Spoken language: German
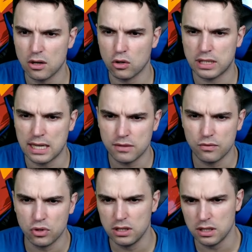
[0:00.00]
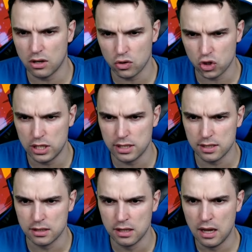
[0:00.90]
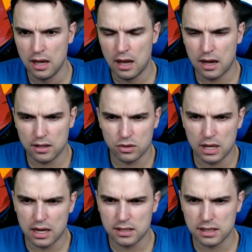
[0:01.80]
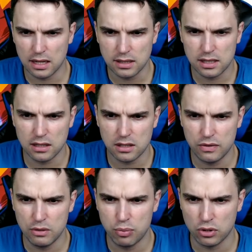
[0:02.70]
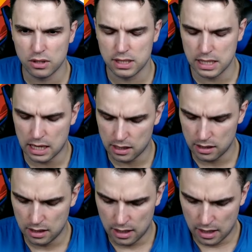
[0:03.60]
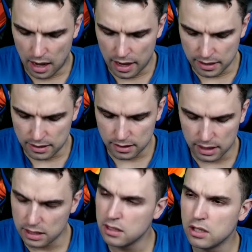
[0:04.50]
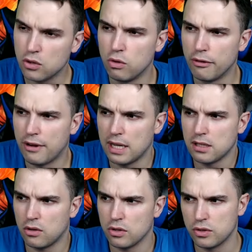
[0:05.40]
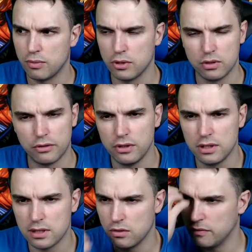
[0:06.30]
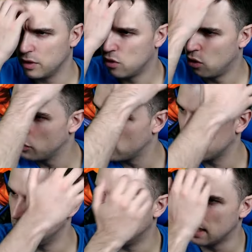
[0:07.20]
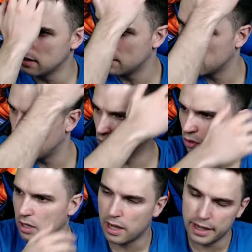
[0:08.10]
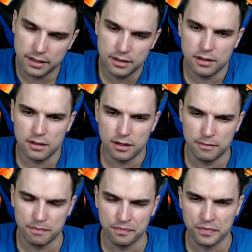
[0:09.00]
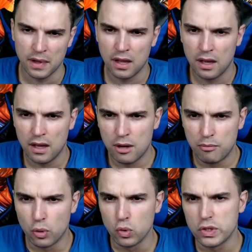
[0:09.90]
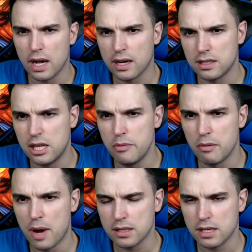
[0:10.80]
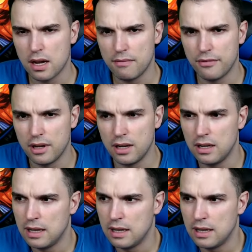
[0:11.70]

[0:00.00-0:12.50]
Auch das würde ich nicht ausschließen. Also da ist ganz, ganz viel Potenzial, halt richtig coole Fighter rauszubringen. Und ich finde das irgendwie komisch, dass sie die ganze Zeit noch kein ähm, Bu-Saga-Team gemacht haben, weil